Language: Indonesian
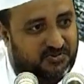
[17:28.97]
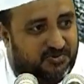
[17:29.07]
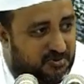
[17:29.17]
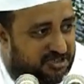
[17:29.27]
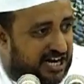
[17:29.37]

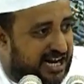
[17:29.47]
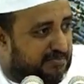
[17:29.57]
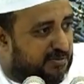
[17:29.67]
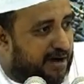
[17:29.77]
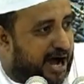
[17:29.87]
Urusan
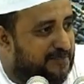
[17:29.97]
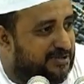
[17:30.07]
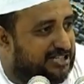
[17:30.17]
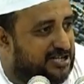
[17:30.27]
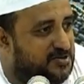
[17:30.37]
nggak
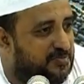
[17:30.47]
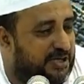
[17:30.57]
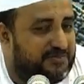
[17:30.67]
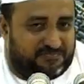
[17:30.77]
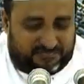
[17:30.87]
memahami tasbih.